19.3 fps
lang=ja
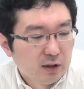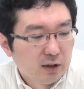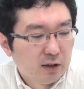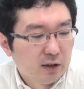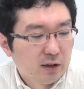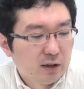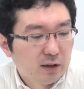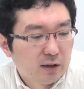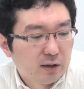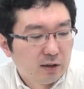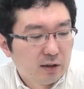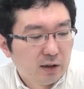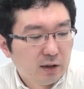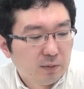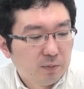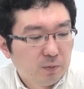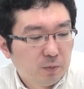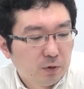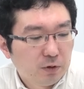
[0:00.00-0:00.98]
えー、
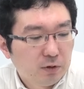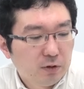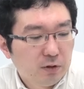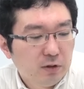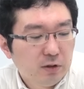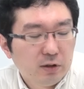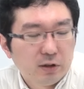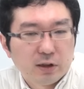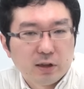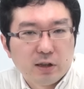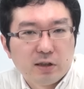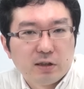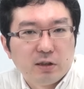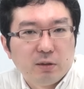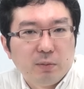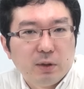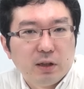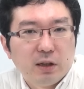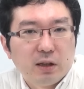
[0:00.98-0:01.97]
で、ポストトゥルースに関し
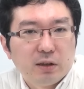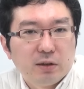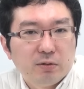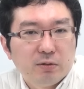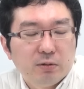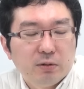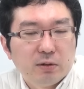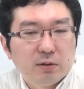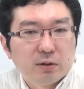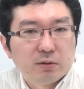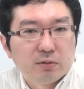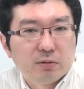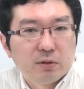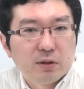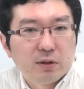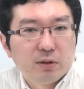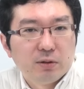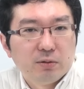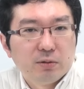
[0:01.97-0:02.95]
てはまだ日本ではそん
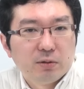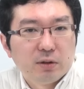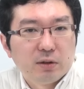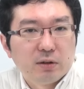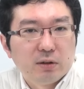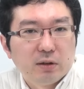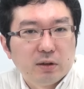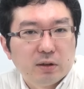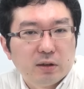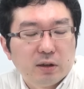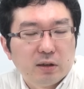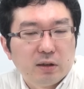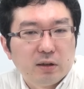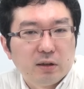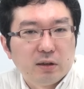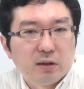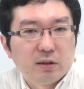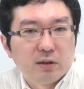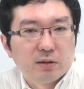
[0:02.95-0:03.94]
なに大きくはなっ
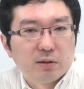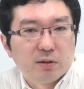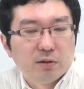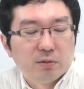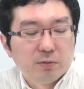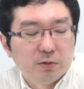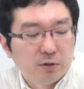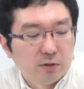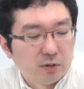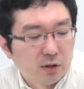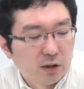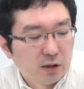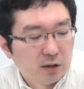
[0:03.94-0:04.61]
てないんですけども、